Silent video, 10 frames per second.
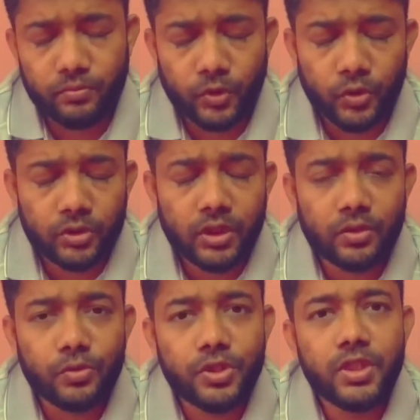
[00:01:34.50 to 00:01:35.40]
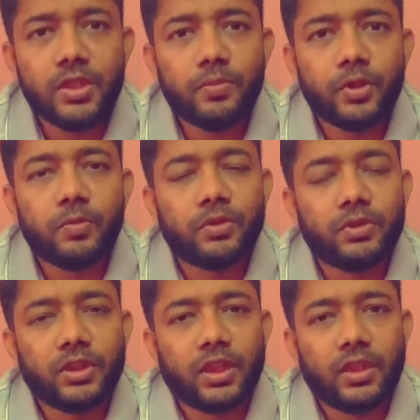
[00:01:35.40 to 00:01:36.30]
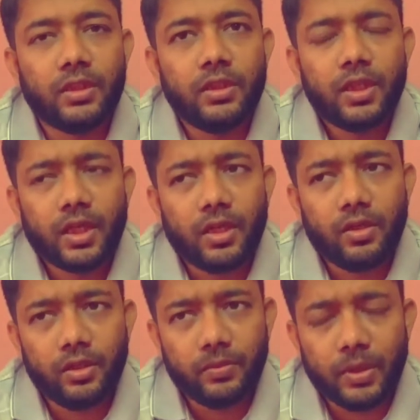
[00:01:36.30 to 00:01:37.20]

ভোক্তার রুচির পরিবর্তনের কারণে